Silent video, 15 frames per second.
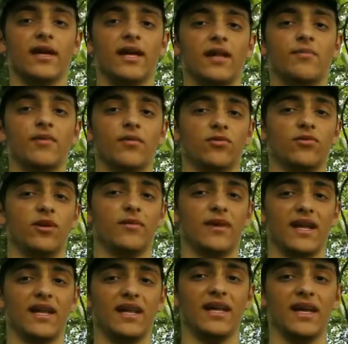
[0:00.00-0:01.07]
Il primo sulla
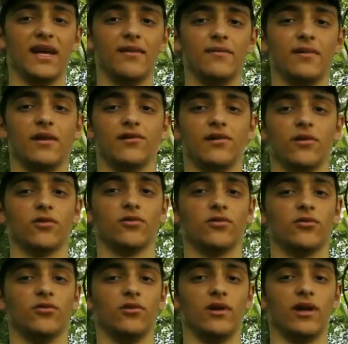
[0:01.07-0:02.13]
mare Enea, il secondo
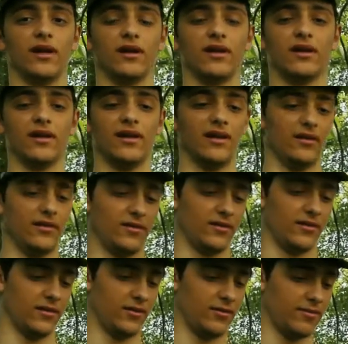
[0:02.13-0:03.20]
sul...
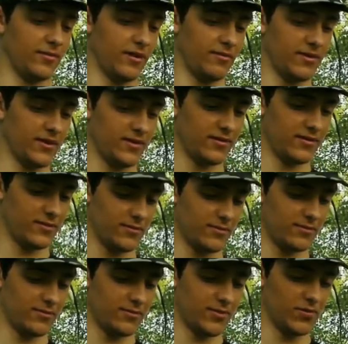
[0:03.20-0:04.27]
Pepe,
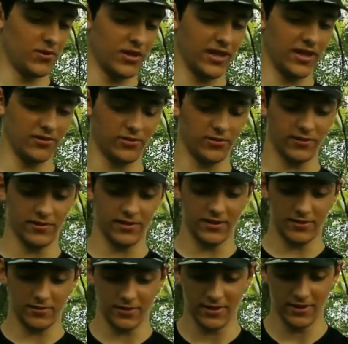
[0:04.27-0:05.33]
proprio adesso devo venire
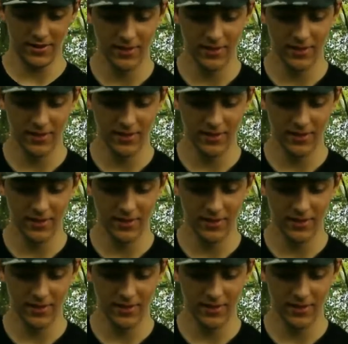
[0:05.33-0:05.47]
qua